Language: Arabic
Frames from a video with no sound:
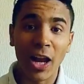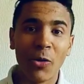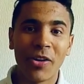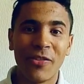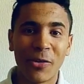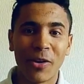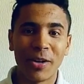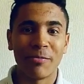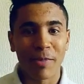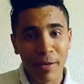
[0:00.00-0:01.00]
هلو
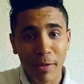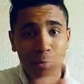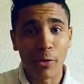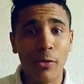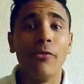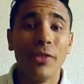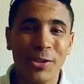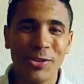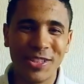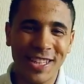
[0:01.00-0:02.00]
ايفريوان مرحبا بكم في
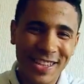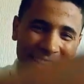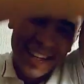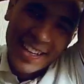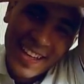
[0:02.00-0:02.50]
فيديو جديد